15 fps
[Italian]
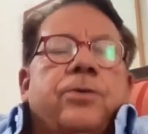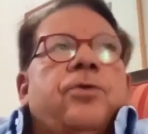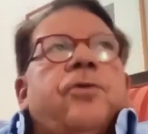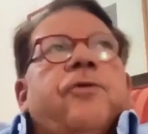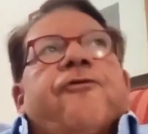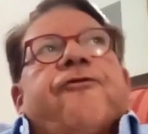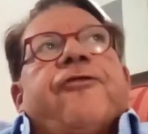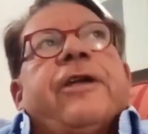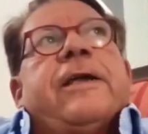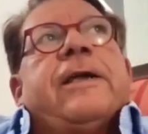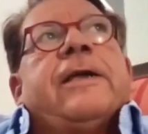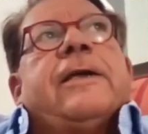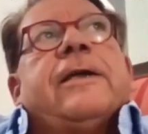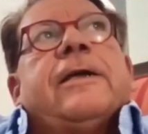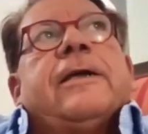
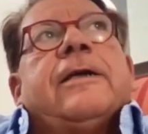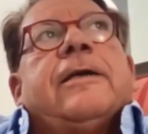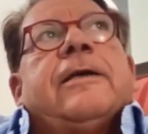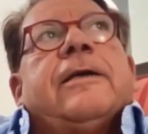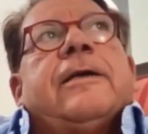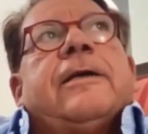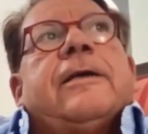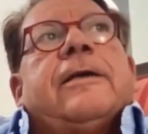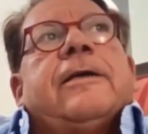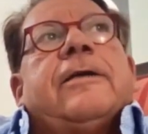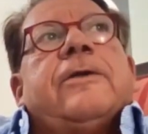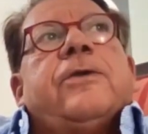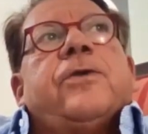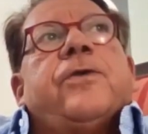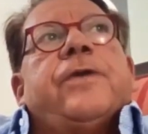truffe eh,
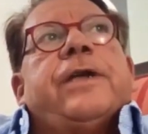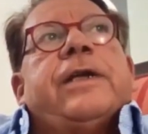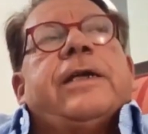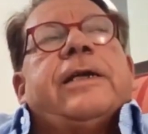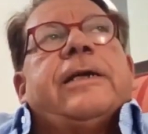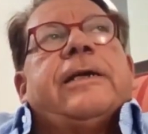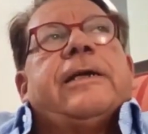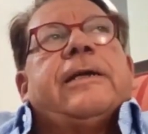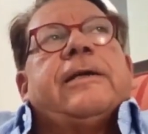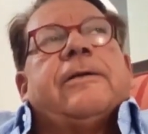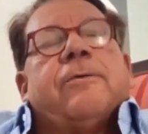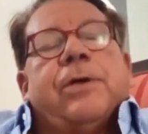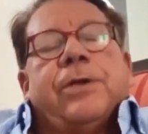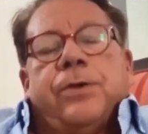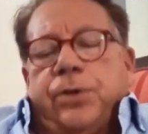dove,
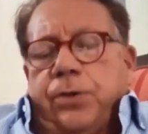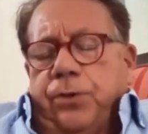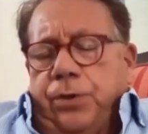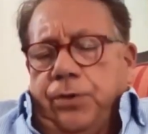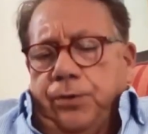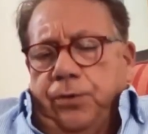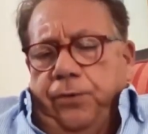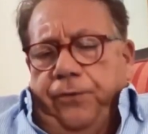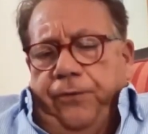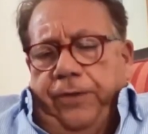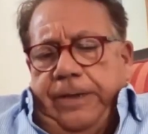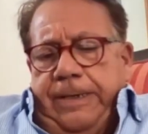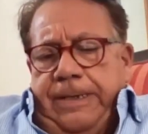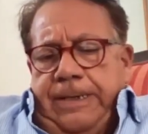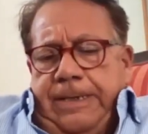quando io dico
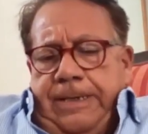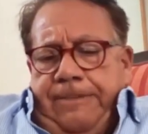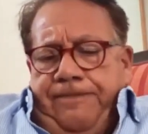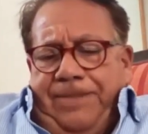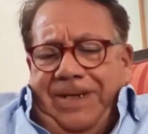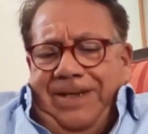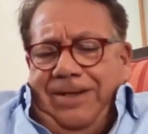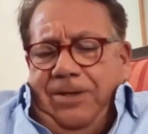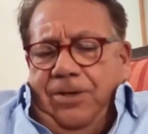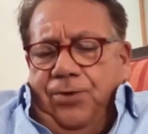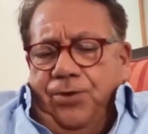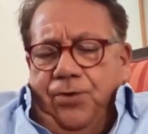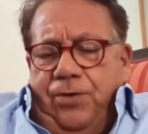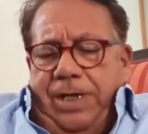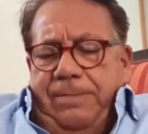truffe, io
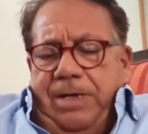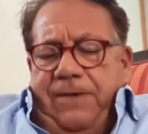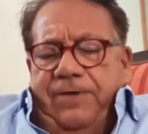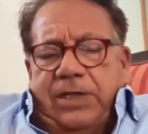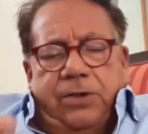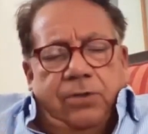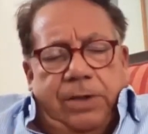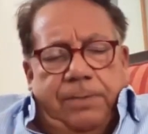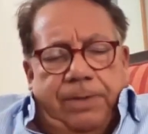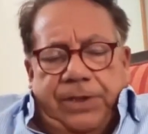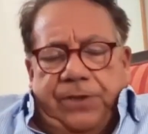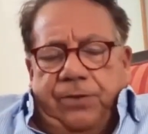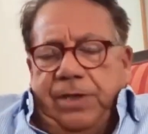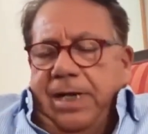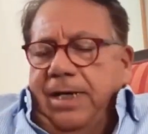ho una mia visione
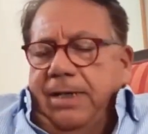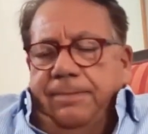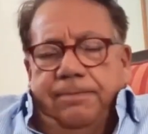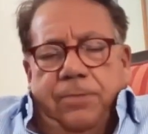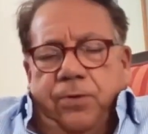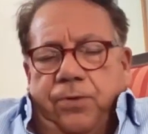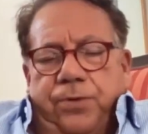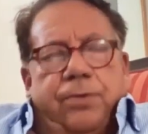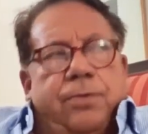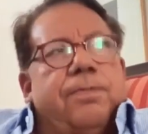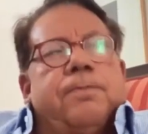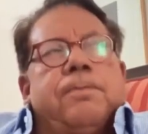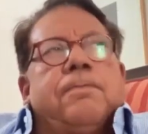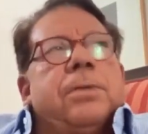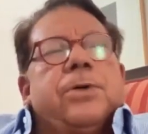personale
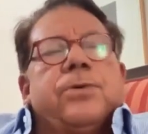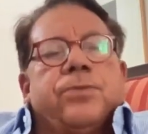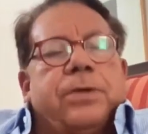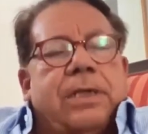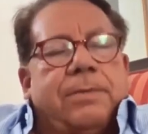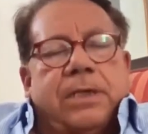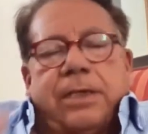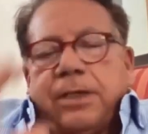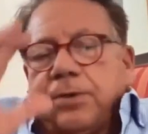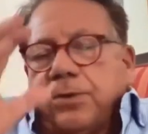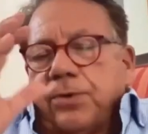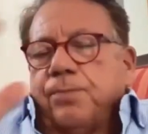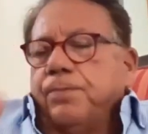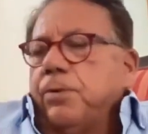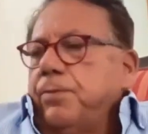molto brutta perché io
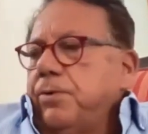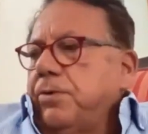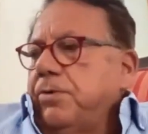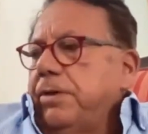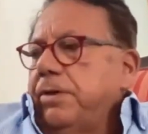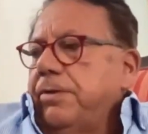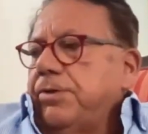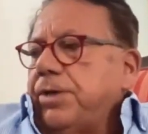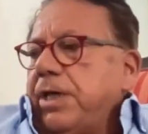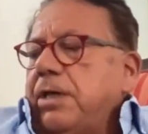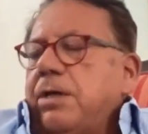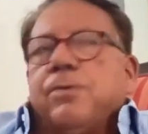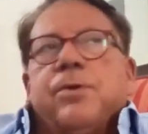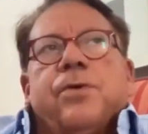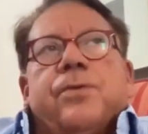sono proprio, cioè
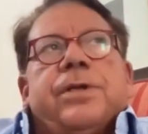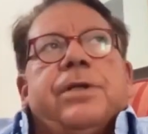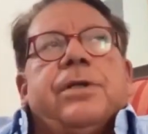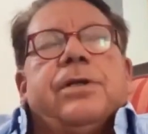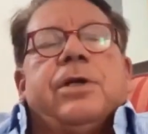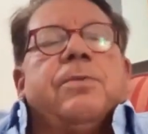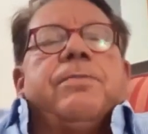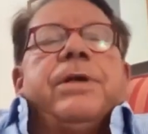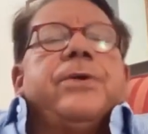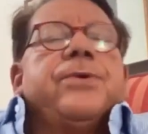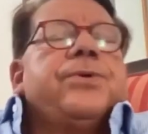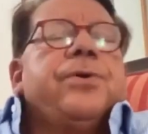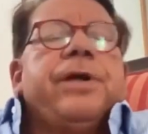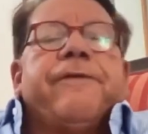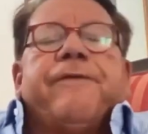io dico
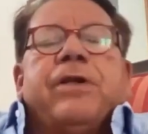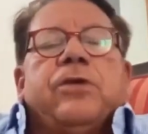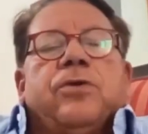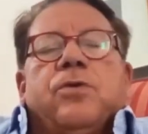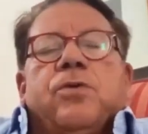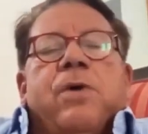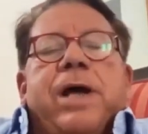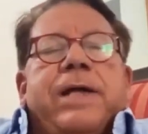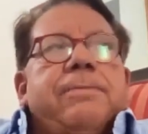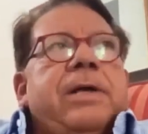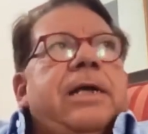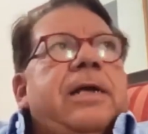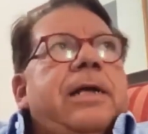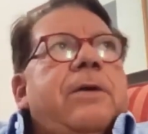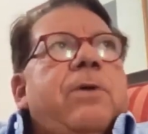Berlusconi ha fatto guai, ma
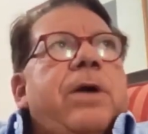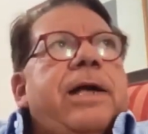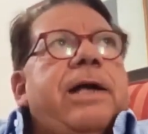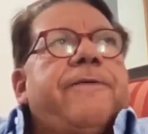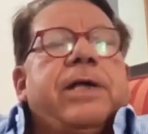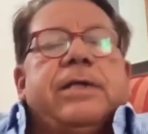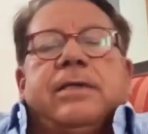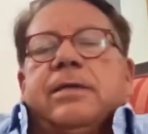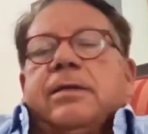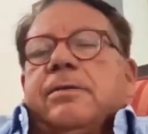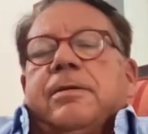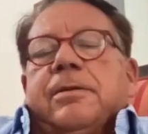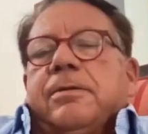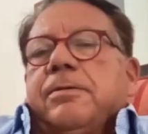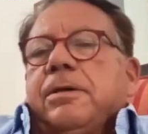che le guai che ha
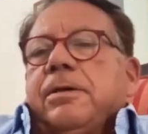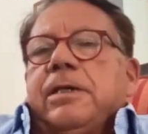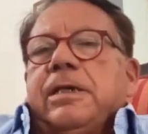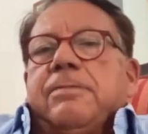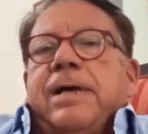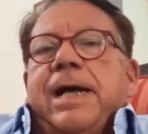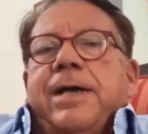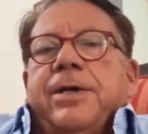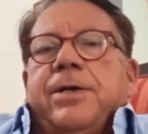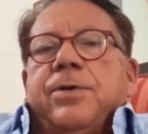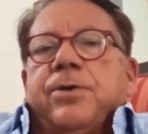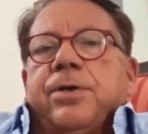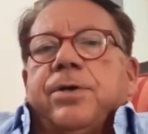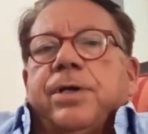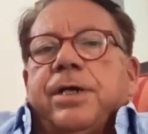fatto eh, Di
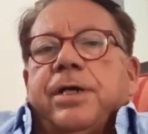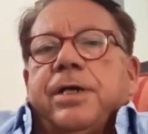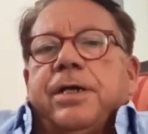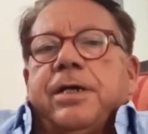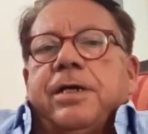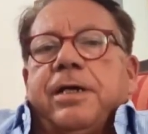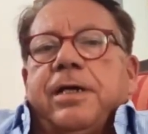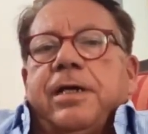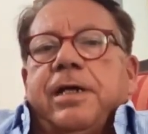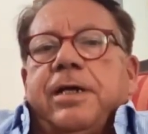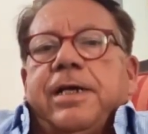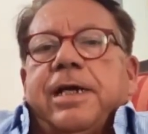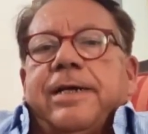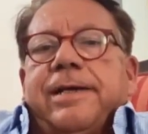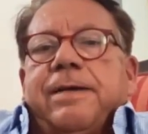Maio e, e
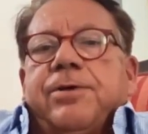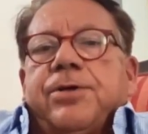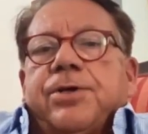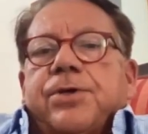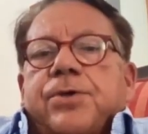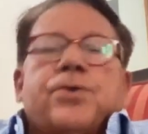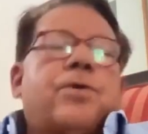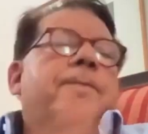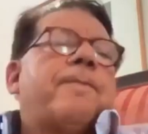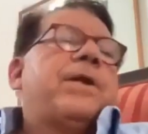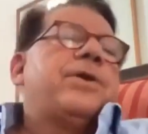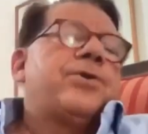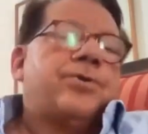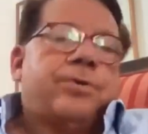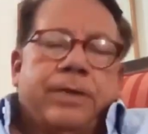gli altri amici sono
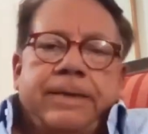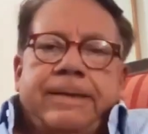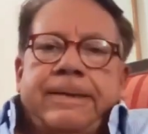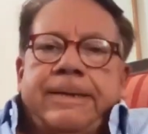peggio.